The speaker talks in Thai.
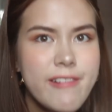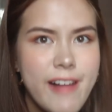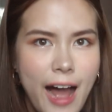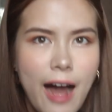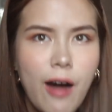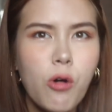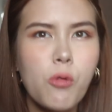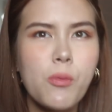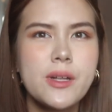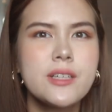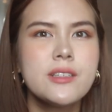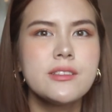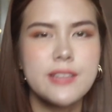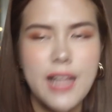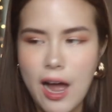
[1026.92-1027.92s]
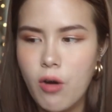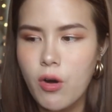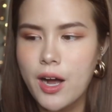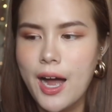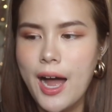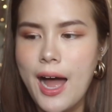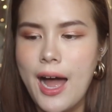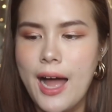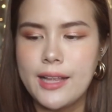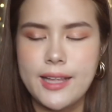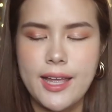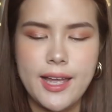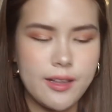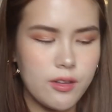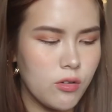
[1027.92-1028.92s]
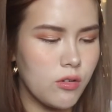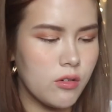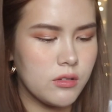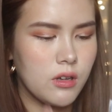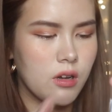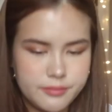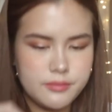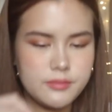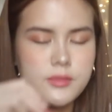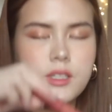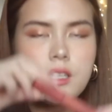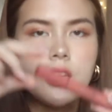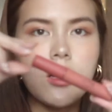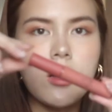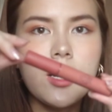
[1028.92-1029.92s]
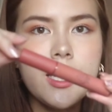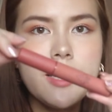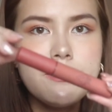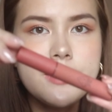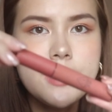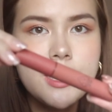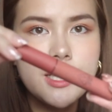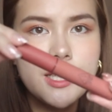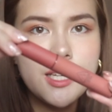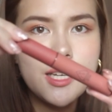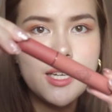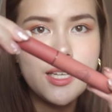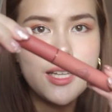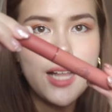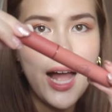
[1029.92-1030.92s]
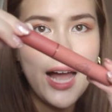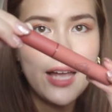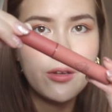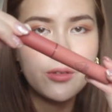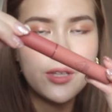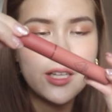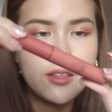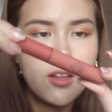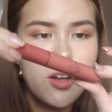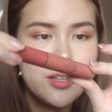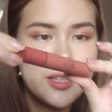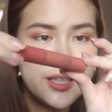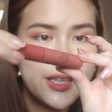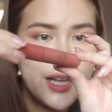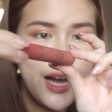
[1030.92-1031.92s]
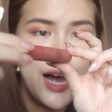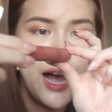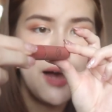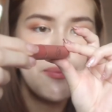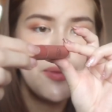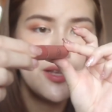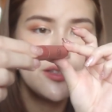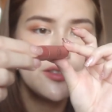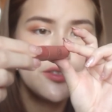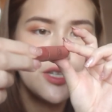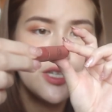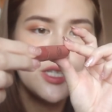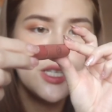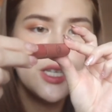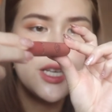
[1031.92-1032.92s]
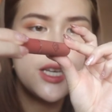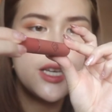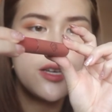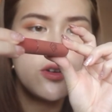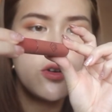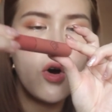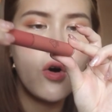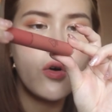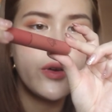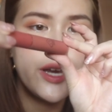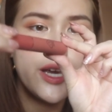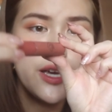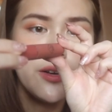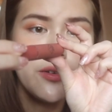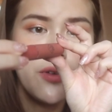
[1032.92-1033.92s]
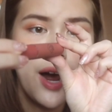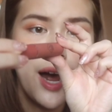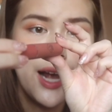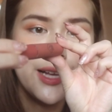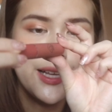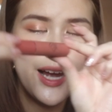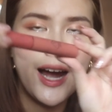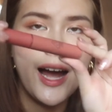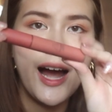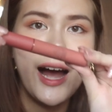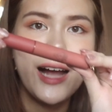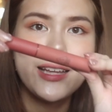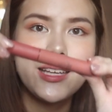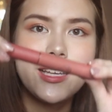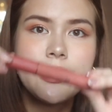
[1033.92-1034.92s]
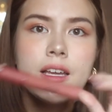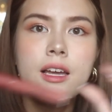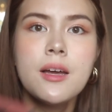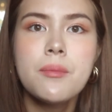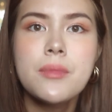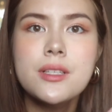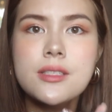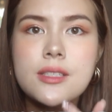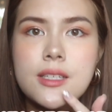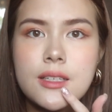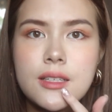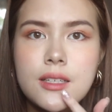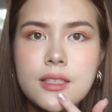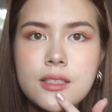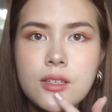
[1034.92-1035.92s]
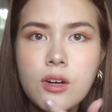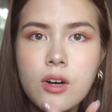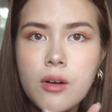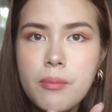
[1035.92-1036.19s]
เงาไปถึงดาวอังคารแน่นอนเนาะแล้วก็ลิปสีที่ลี่ทาอยู่ในตอนนี้นะคะเป็น 3CE Going Right นะคะอันนี้เป็นสีที่ชอ